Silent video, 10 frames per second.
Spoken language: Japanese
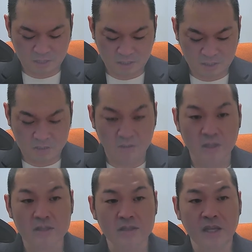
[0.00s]
そう
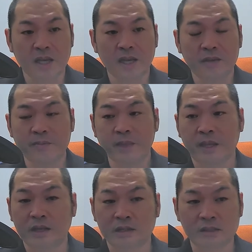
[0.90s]
ですね。
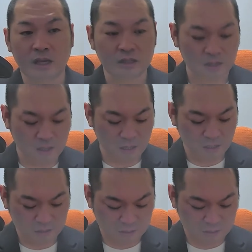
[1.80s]
さあ、なんか、